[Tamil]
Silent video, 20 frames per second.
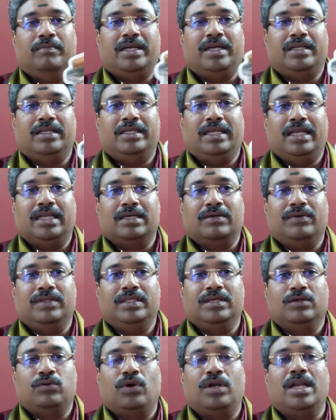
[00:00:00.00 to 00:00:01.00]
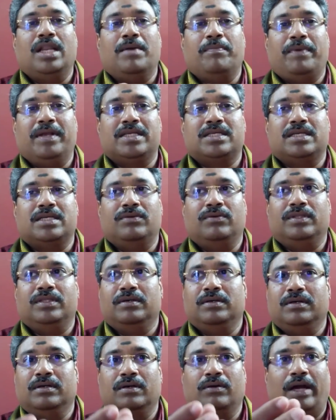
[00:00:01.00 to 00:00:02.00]
பட் எனக்கு வந்து கொரோனா பேஷண்ட்
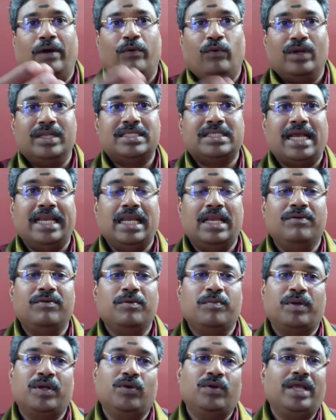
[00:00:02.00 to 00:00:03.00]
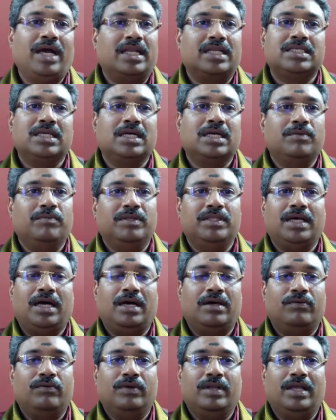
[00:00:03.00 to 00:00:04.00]
வந்து ஒன்ஸ் ஐடென்டிஃபை பண்ணோடனே அரசாங்கம் வந்து
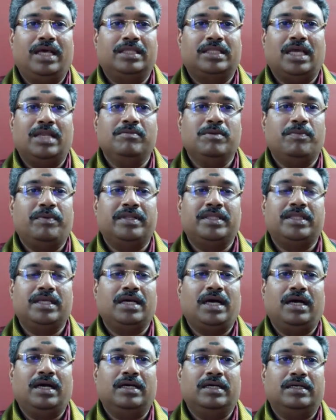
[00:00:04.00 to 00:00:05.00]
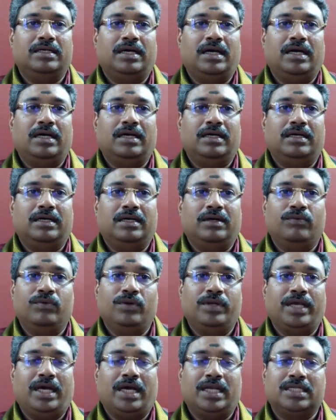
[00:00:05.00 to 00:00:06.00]
அவங்கள தனிமைப்படுத்தி uh,
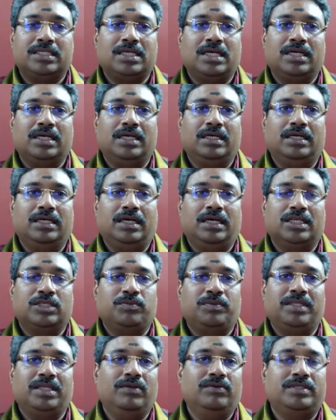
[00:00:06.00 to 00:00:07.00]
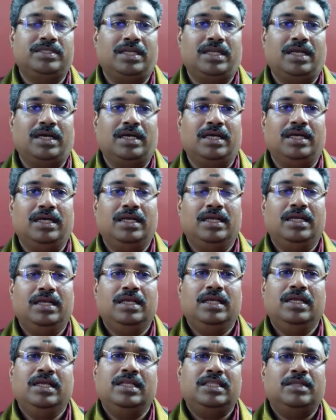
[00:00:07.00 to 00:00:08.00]
அவங்களுடைய அரசாங்க ஆஸ்பத்திரியில் வச்சிடுறாங்க
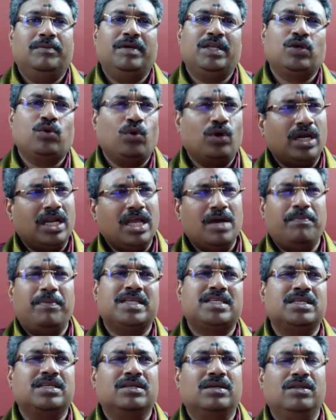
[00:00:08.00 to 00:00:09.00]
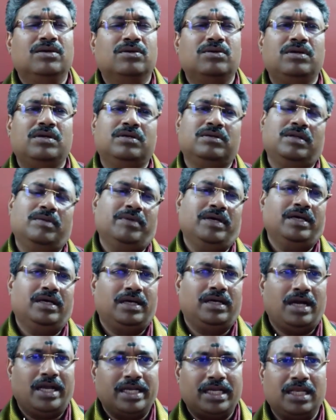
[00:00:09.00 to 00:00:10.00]
இந்த மாதிரி கொரோனா பேஷண்ட்டுங்களுக்கும் நம்ம
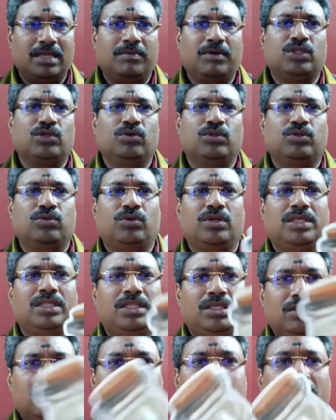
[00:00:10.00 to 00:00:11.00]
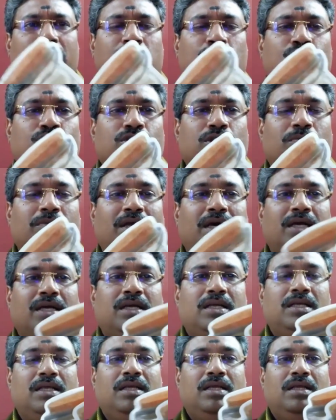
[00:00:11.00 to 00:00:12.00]
ஆங்கில மருத்துவத்தோடு இதையும் சேர்த்து கொடுத்தோம்னா
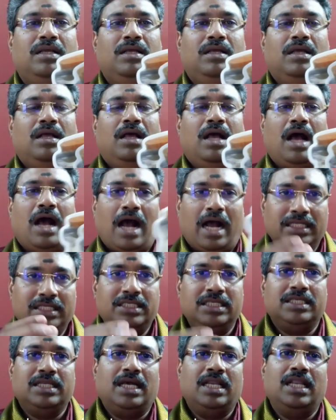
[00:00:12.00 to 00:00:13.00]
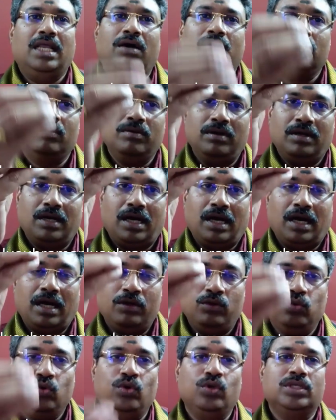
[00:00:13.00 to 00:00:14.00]
அஞ்சு நாளில் அவங்க
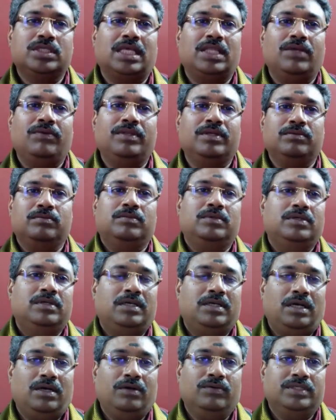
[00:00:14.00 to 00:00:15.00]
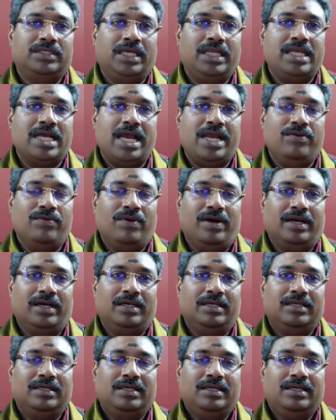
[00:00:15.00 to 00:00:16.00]
நூறு சதவீதம் அவங்க சரியாயிடுவாங்க